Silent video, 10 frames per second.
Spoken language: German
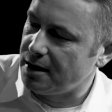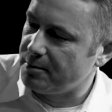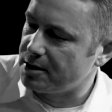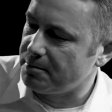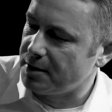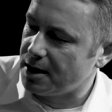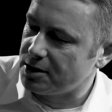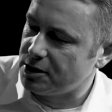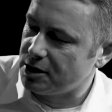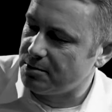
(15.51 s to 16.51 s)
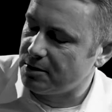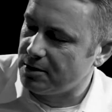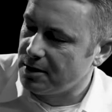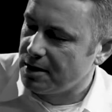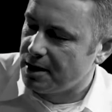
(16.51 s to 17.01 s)
einmal den Planschieber,
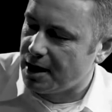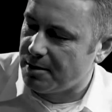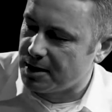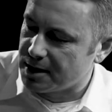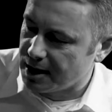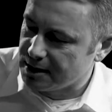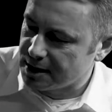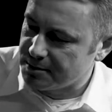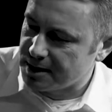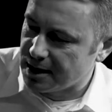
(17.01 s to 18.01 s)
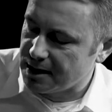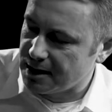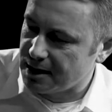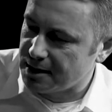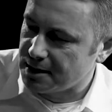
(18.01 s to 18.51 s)
einmal der
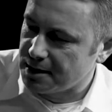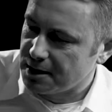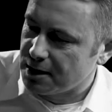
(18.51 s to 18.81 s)
Antriebseinheit.